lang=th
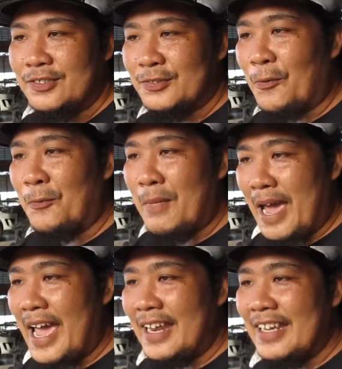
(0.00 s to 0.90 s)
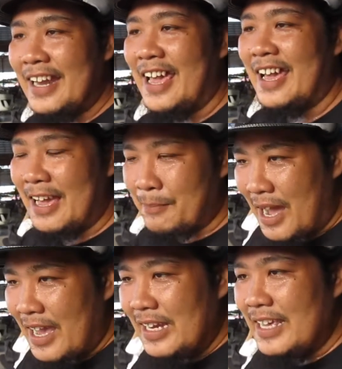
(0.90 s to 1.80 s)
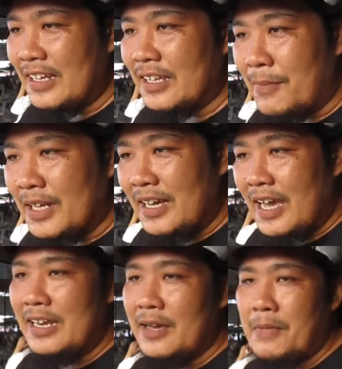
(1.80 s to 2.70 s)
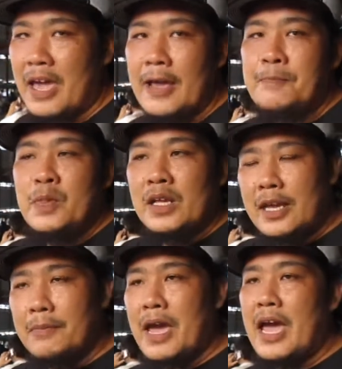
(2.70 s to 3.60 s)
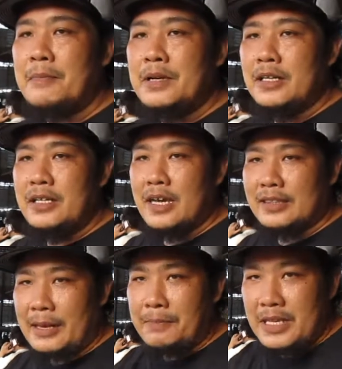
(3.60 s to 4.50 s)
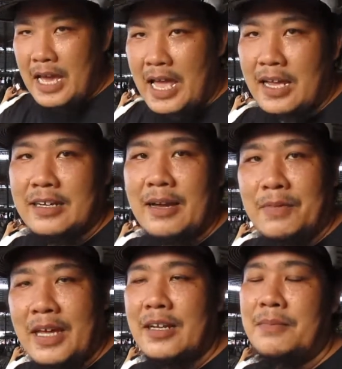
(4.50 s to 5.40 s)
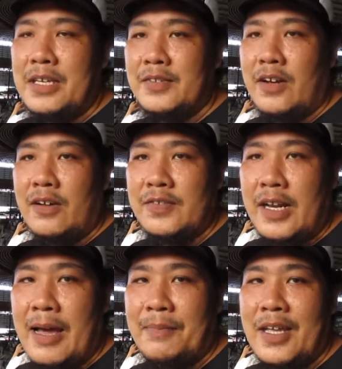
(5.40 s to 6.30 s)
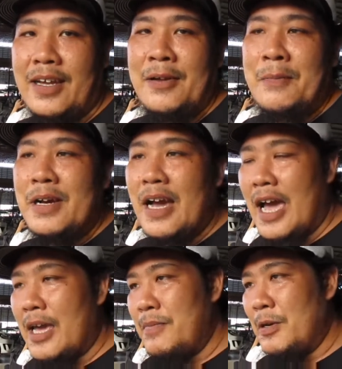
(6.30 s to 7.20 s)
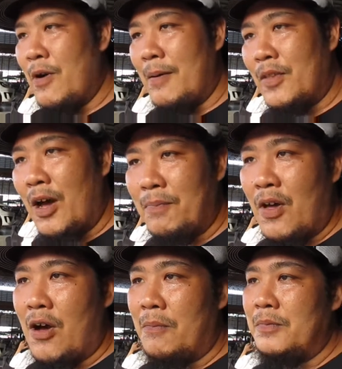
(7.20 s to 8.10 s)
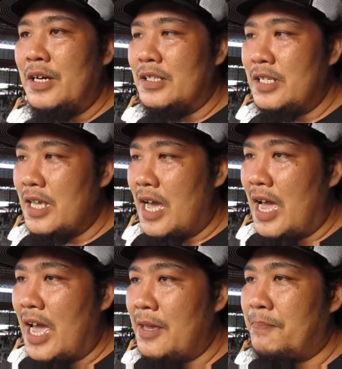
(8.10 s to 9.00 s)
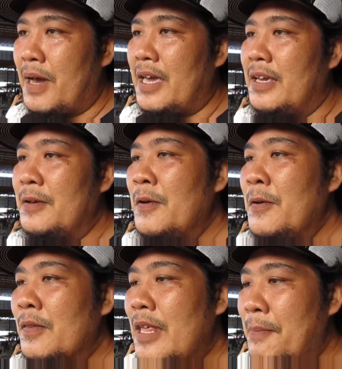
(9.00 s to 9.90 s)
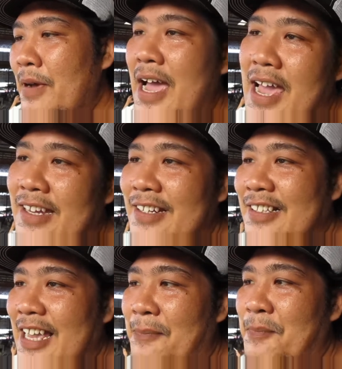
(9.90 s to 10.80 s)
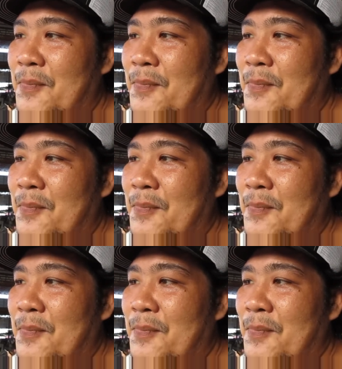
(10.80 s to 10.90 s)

ส่งแพะเนี่ยแหละมาให้เลี้ยงทำไมถึงให้เลี้ยงแพะเลี้ยงแพะเพื่อที่จะตับบิยะกับท่านนบีศ็อลลัลลอฮุอะลัยฮิวะซัลลัมเนี่ยเพื่อให้มีความน้อมน้อมเพื่อที่จะให้ไปทำงานกับ